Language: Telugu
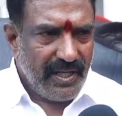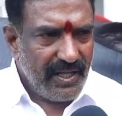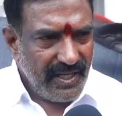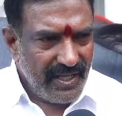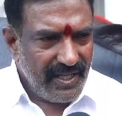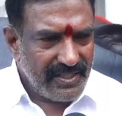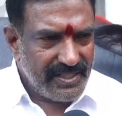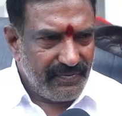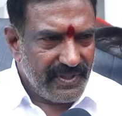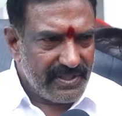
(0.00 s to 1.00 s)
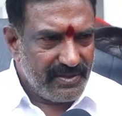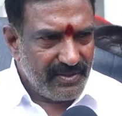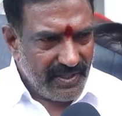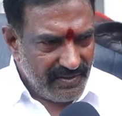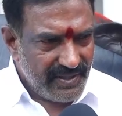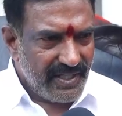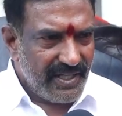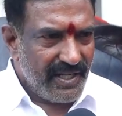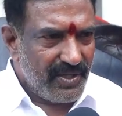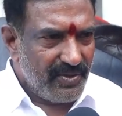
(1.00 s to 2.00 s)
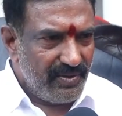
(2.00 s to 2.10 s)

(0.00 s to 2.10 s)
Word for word: నిన్ననే చీఫ్ గెస్ట్ రేవంత్ రెడ్డి గారు